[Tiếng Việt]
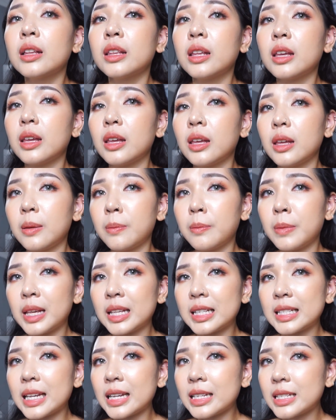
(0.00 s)
thì
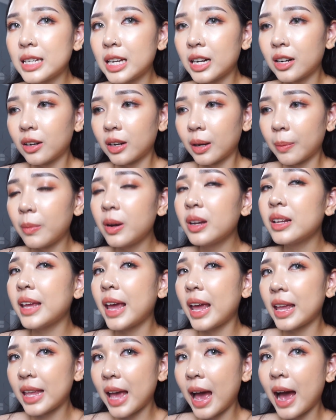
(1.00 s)
mình sẽ triệt ở cái mức
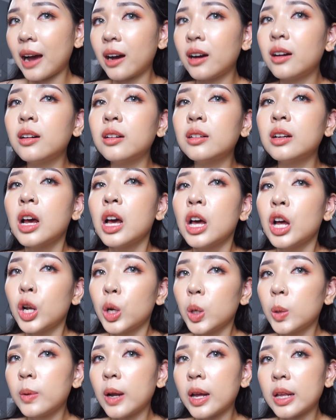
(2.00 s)
nhẹ nhàng hơn.
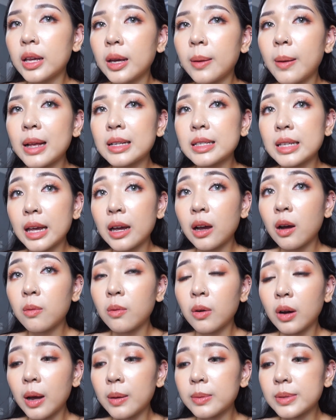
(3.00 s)
Lúc đấy thì các bạn sẽ không
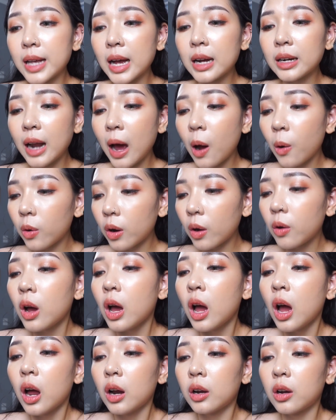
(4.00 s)
có cảm giác đau đâu.
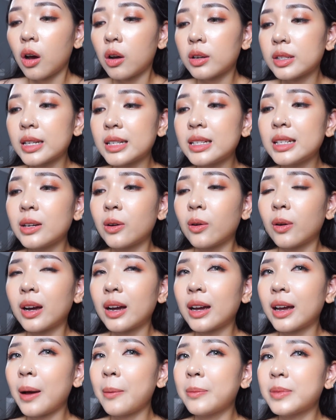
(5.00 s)
Nó sẽ chỉ có
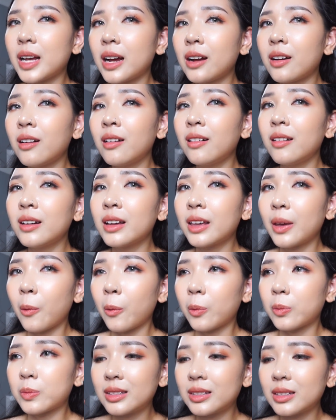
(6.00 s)
cái cảm giác hơi
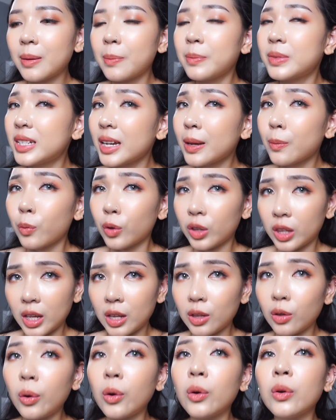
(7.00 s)
kiểu châm chích một
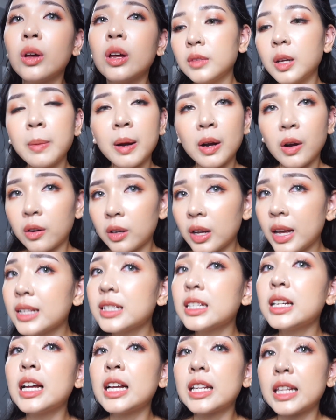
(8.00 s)
tí thôi. Nhưng mà nó hết
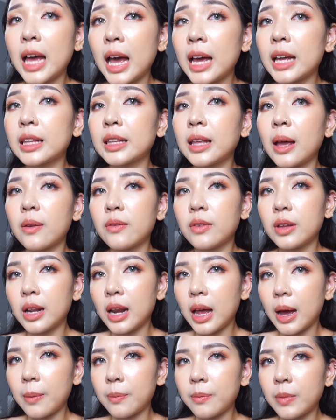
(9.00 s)
rất là nhanh. Tại vì
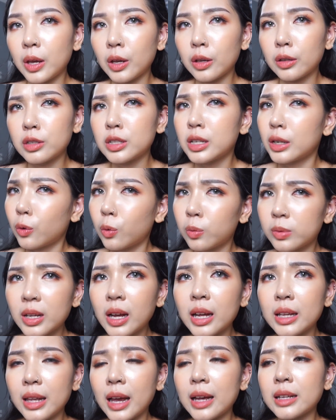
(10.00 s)
là mình triệt cũng rất
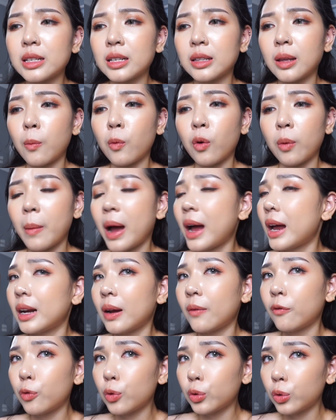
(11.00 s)
là nhanh, chỉ tầm khoảng
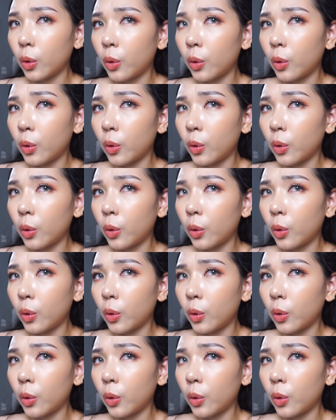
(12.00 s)
3-5 phút